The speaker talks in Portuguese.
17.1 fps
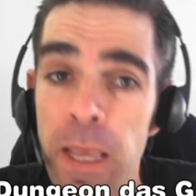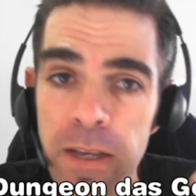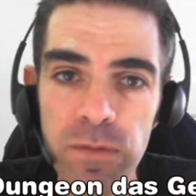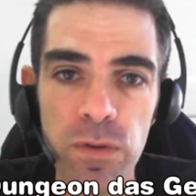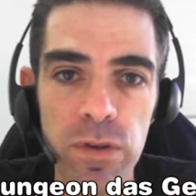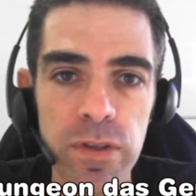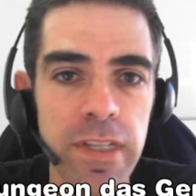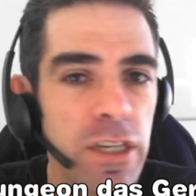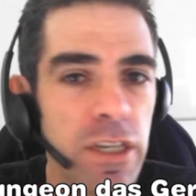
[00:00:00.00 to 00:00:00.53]
Se
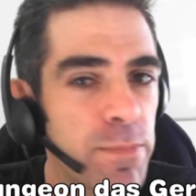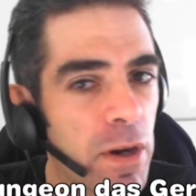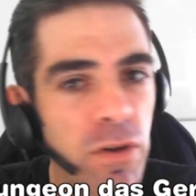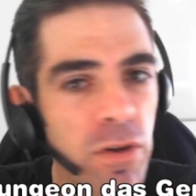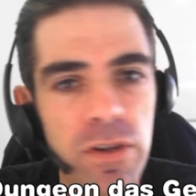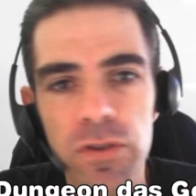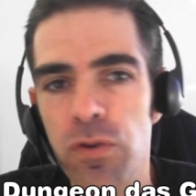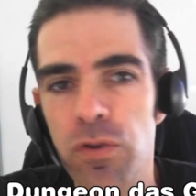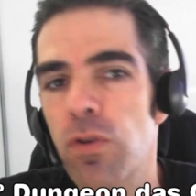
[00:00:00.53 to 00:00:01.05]
você é de Belo
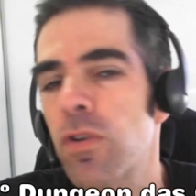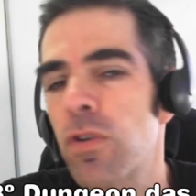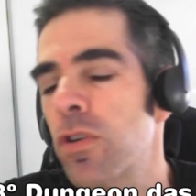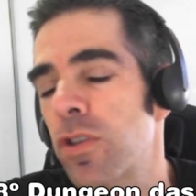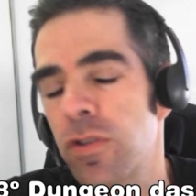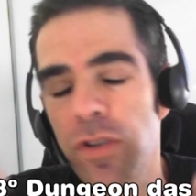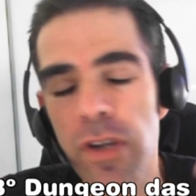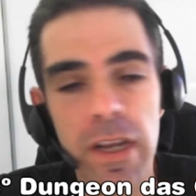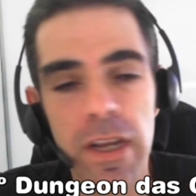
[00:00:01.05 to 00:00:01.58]
Horizonte,
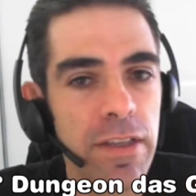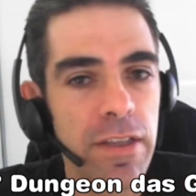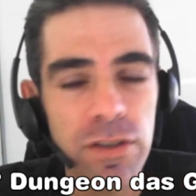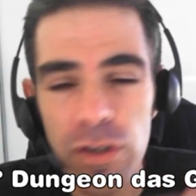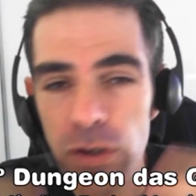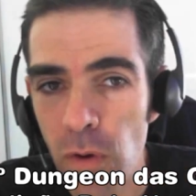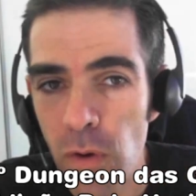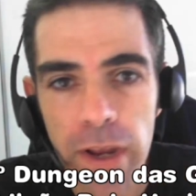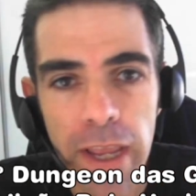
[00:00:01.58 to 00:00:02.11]
ou
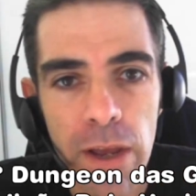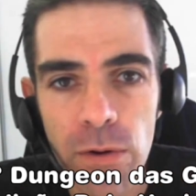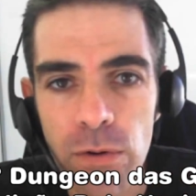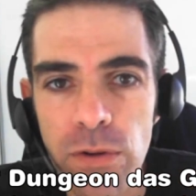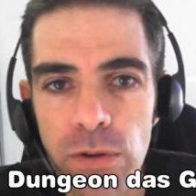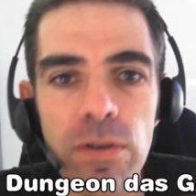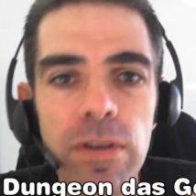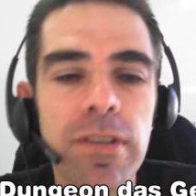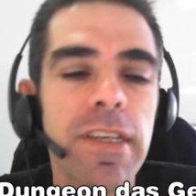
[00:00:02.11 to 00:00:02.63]
de qualquer
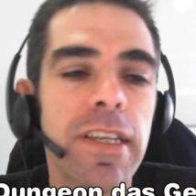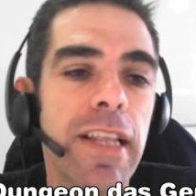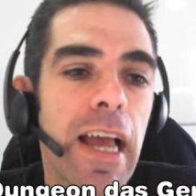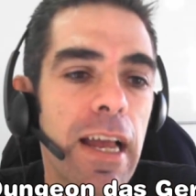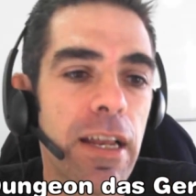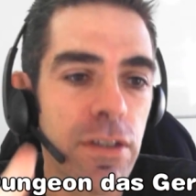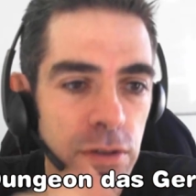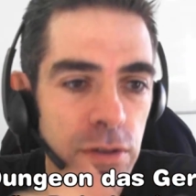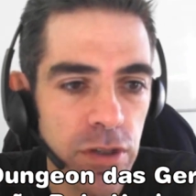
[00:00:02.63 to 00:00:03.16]
outra
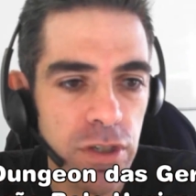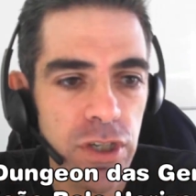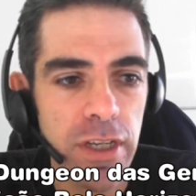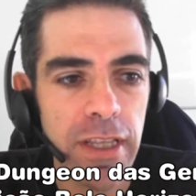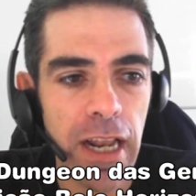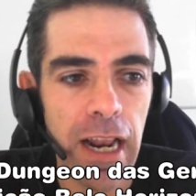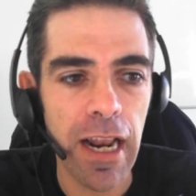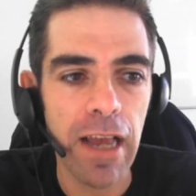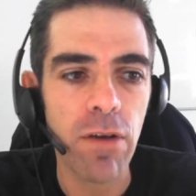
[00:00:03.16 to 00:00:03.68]
cidade,
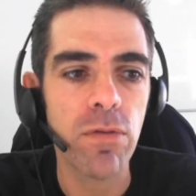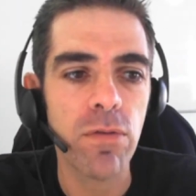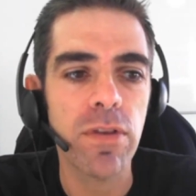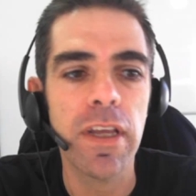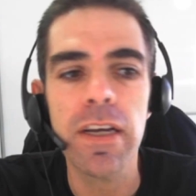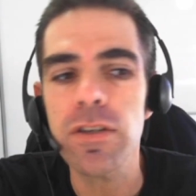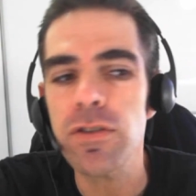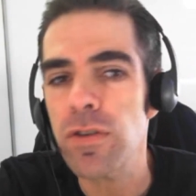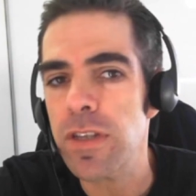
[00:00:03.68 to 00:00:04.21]
digita lá o
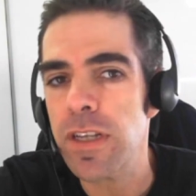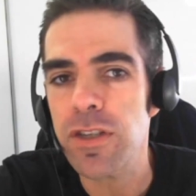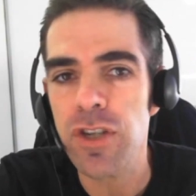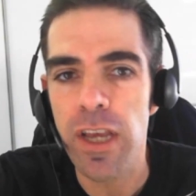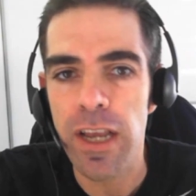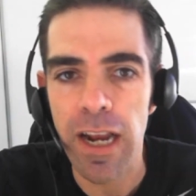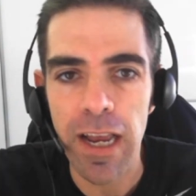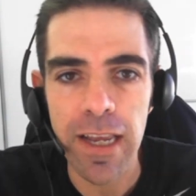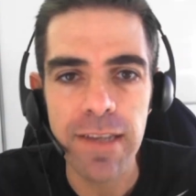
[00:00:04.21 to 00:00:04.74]
Dungeon das
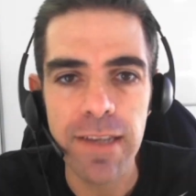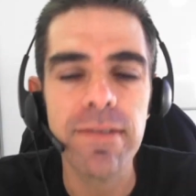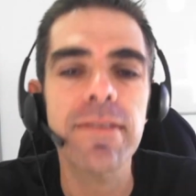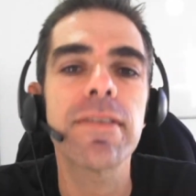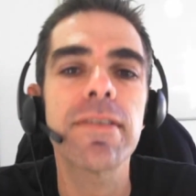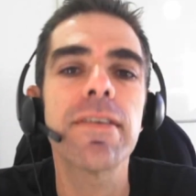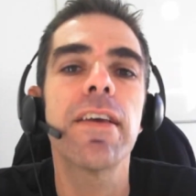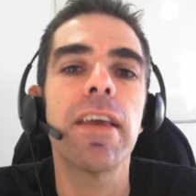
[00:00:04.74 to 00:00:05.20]
Gerais,